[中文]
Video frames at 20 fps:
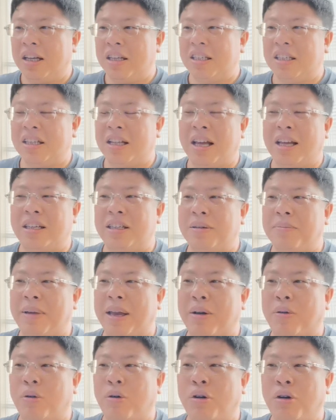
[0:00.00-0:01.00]
现在以前
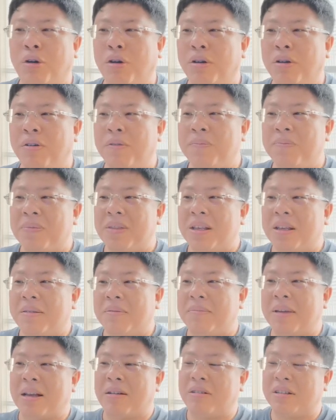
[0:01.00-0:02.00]
美国
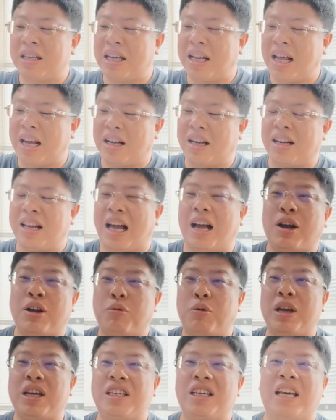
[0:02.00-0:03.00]
美国在他跟他
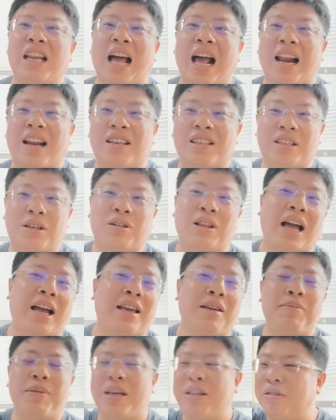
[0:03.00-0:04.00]
威胁他的时候，他
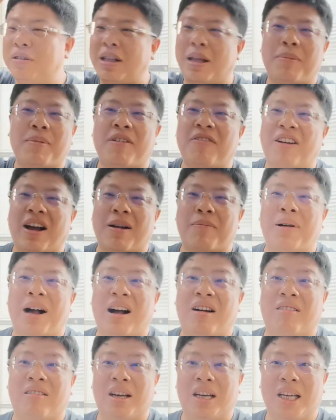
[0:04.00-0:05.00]
一面就在那边放
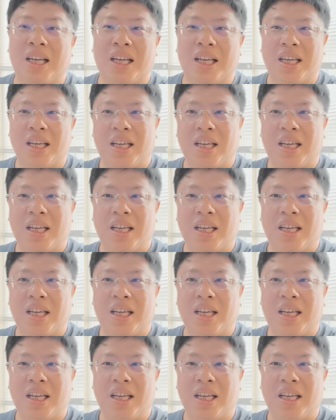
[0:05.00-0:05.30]
炮了。